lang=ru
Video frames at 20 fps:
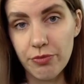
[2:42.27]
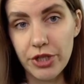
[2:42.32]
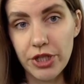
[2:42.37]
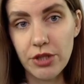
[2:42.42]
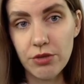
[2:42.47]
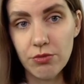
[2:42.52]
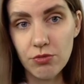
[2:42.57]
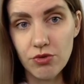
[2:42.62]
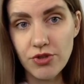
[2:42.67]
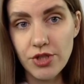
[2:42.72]

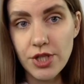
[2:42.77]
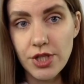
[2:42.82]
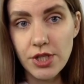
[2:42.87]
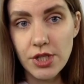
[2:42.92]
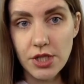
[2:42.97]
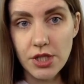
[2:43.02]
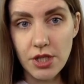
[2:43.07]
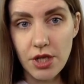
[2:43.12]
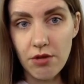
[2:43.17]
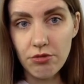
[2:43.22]
Поэтому
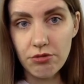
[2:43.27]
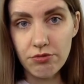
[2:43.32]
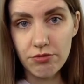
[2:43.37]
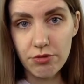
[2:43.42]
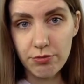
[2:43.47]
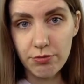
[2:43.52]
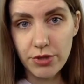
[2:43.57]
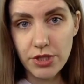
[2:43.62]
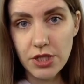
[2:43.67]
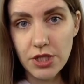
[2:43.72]
здесь оставлю
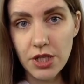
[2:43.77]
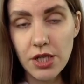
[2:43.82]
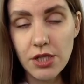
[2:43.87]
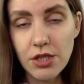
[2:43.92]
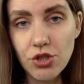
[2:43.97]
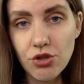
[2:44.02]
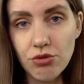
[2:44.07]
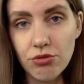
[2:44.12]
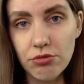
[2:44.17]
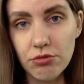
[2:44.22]
вам
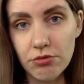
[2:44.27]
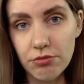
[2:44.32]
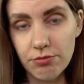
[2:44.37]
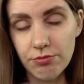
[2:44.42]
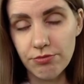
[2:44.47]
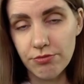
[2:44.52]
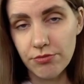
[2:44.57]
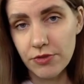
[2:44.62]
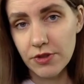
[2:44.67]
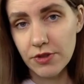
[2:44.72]

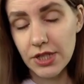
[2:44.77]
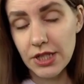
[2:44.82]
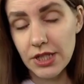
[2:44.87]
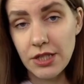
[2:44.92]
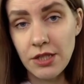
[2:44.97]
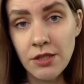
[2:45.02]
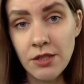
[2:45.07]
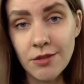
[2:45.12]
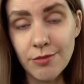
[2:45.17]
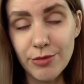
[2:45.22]
подсказочку.
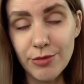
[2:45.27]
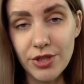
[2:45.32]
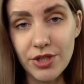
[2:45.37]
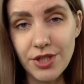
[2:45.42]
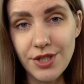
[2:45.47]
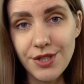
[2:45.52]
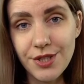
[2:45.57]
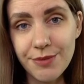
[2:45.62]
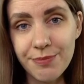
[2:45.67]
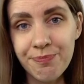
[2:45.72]
Заходите,
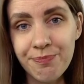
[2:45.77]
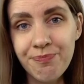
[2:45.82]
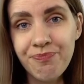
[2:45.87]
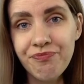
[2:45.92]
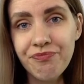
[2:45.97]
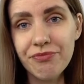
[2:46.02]
смотрите.